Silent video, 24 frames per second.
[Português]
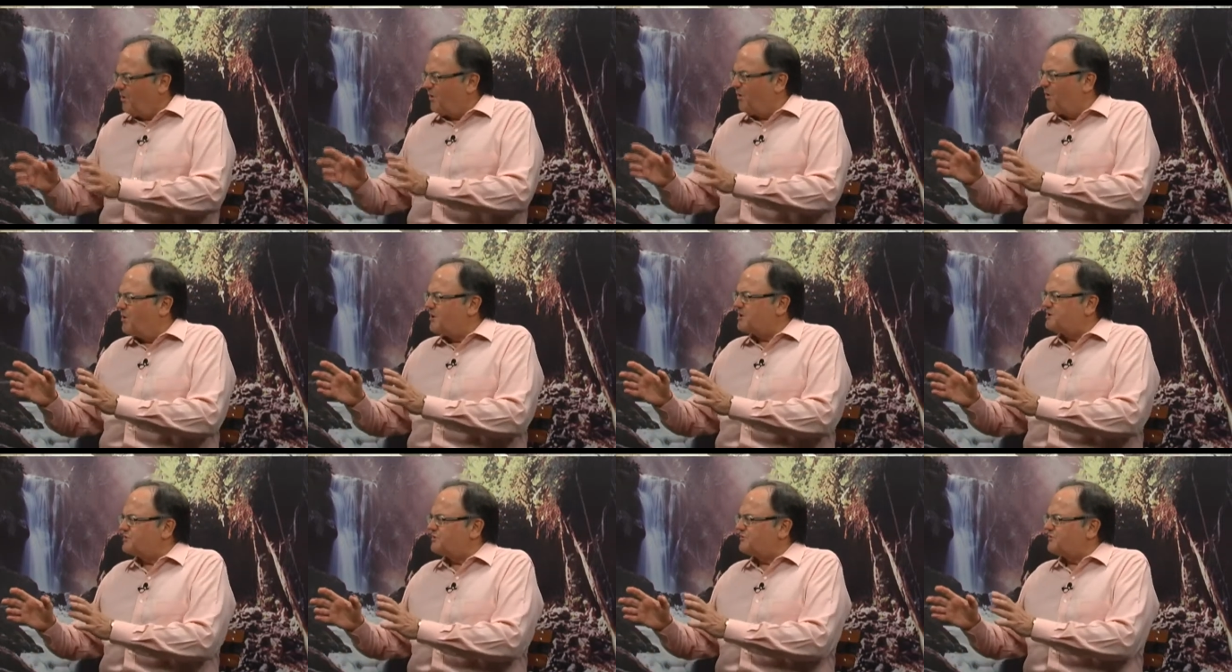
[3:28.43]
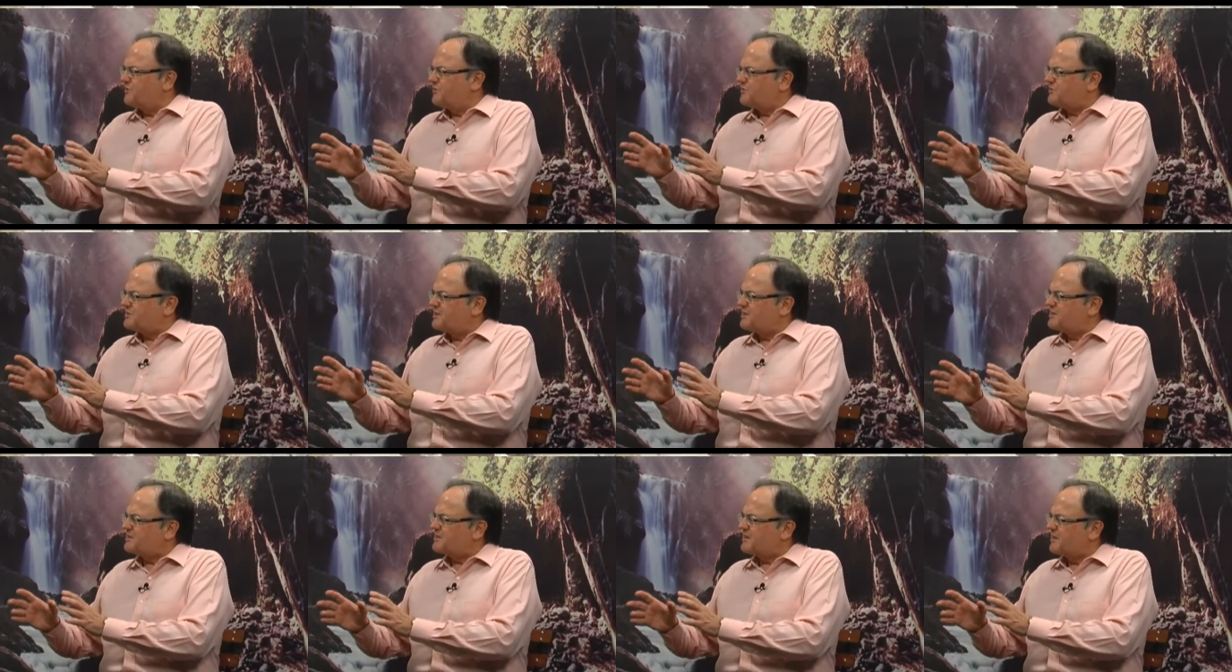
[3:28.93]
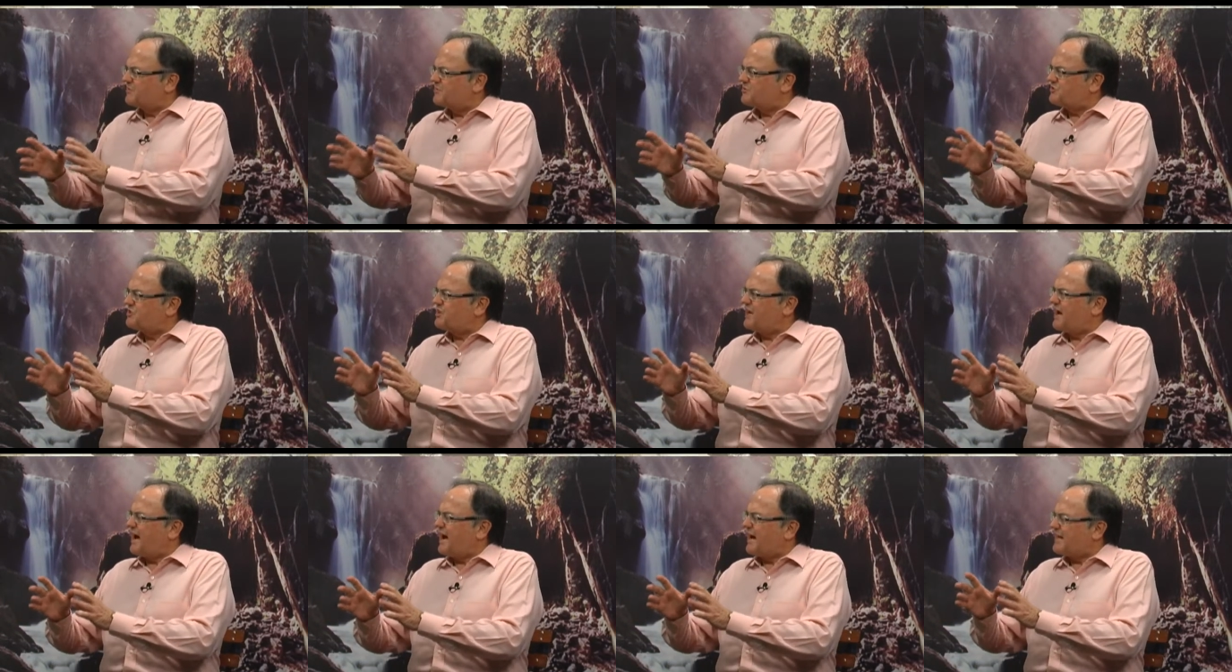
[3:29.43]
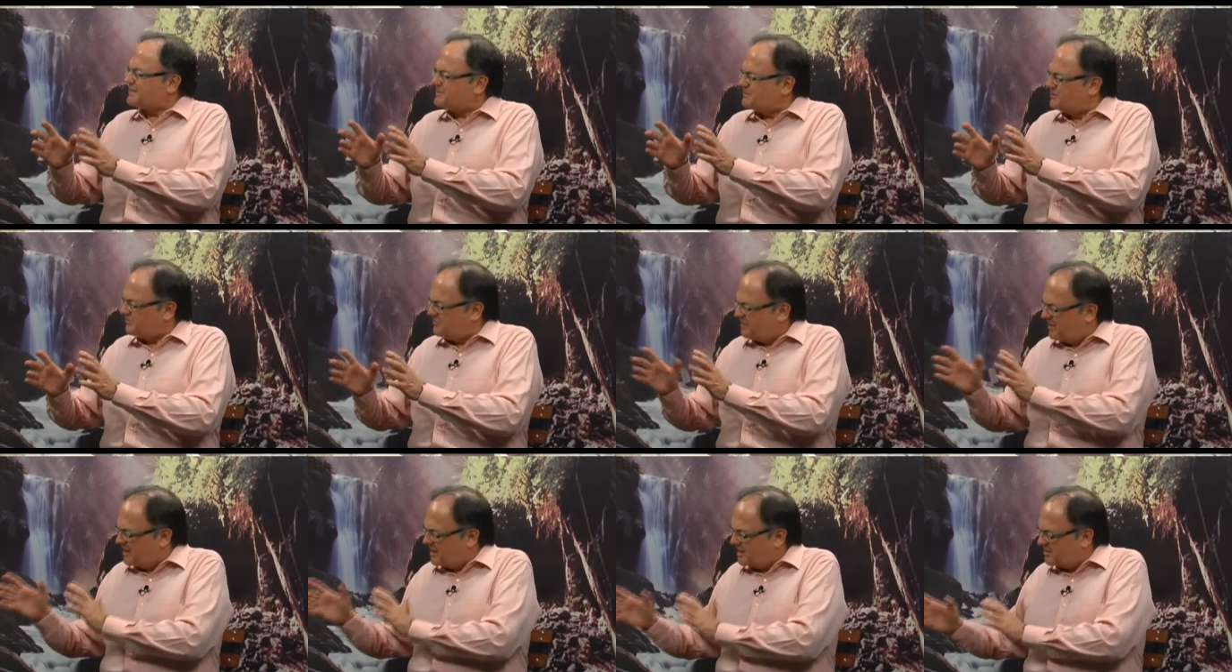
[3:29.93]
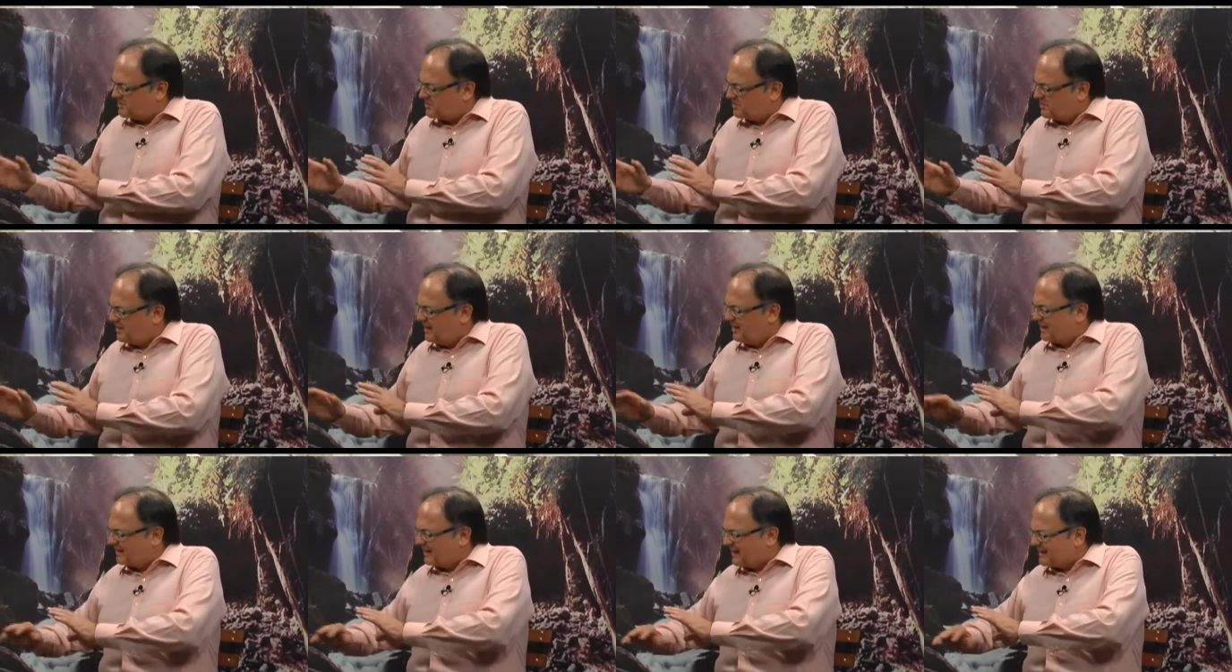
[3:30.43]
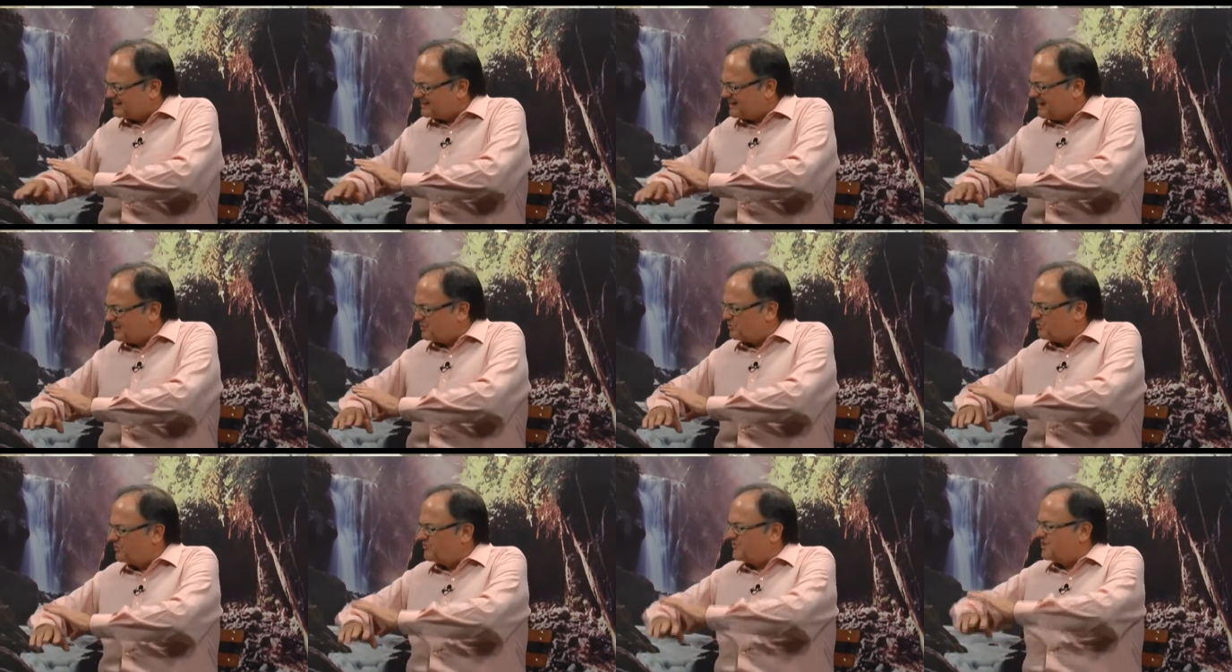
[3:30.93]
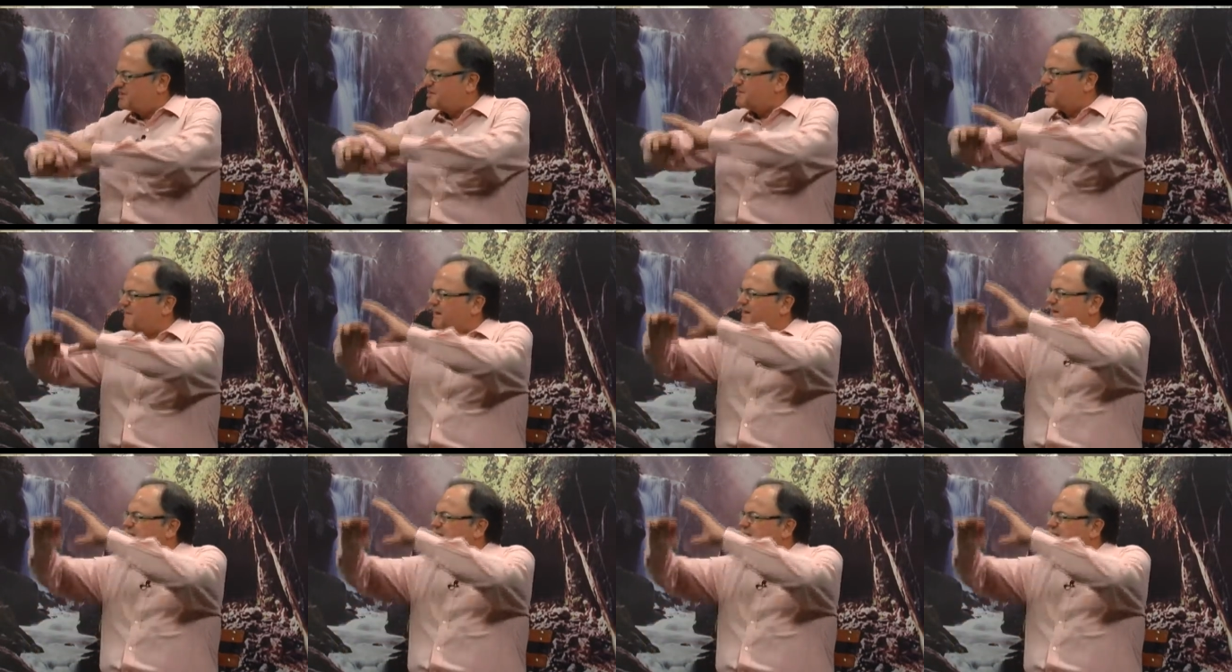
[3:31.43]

Hoje vocês chamam-se Aze verde. Tá certo, o verde é